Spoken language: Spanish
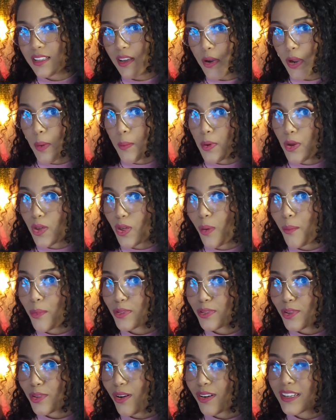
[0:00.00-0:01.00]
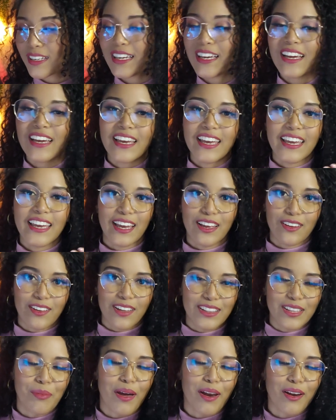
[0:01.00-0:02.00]
saben que me ayuda un montón y que yo de
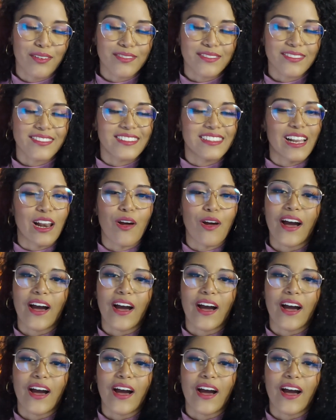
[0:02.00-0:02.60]
antemano se los